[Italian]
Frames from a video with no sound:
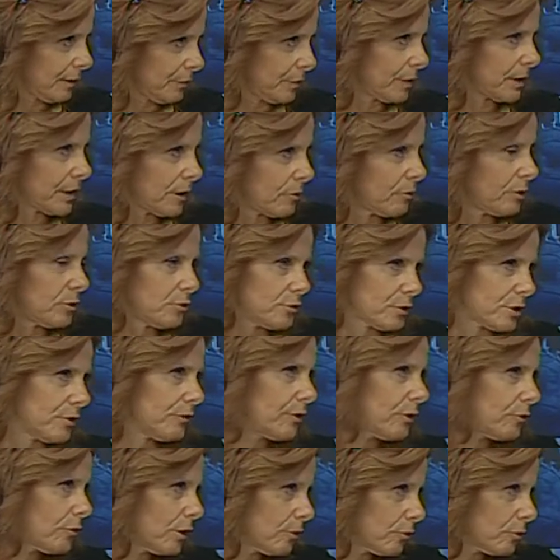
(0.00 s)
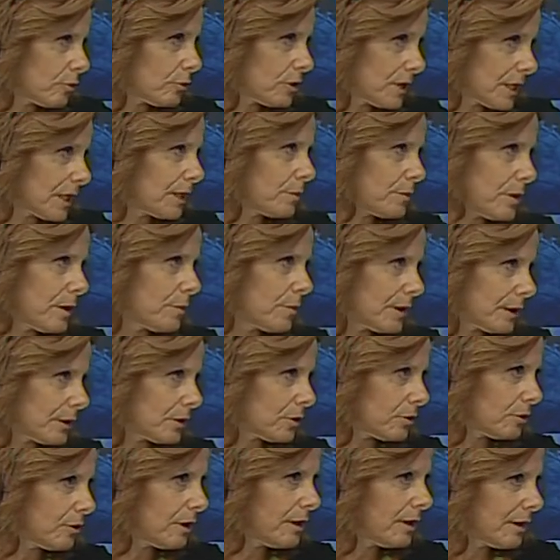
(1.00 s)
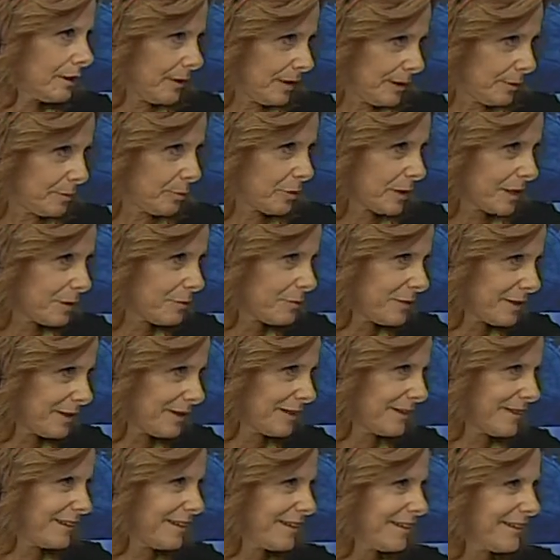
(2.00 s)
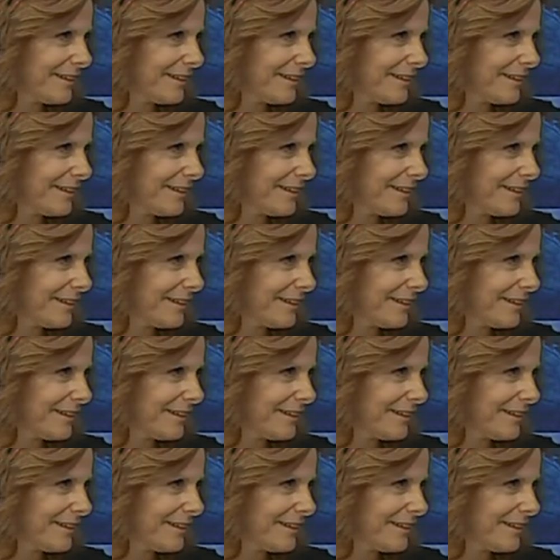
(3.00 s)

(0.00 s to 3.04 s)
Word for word: perché quando si fa un lavoro di cambiamento primi,